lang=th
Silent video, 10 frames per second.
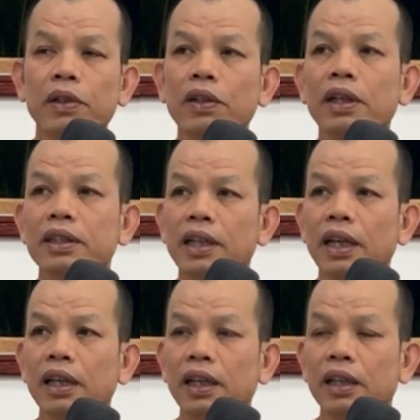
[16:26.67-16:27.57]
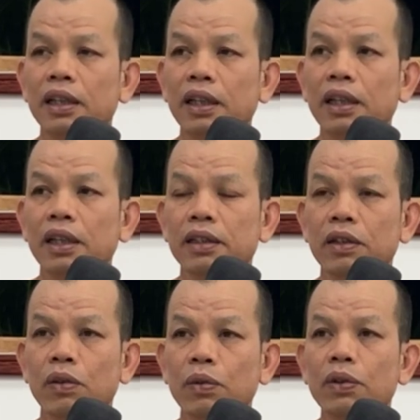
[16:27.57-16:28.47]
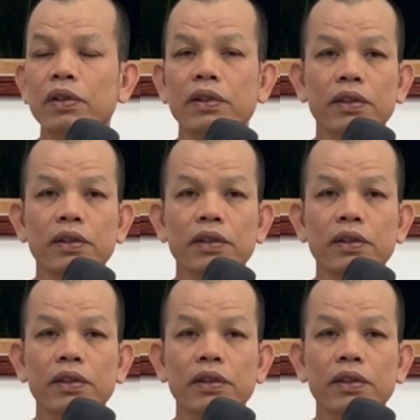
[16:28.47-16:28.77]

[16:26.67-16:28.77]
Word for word: มันต้องอาศัยเหตุดีหนุน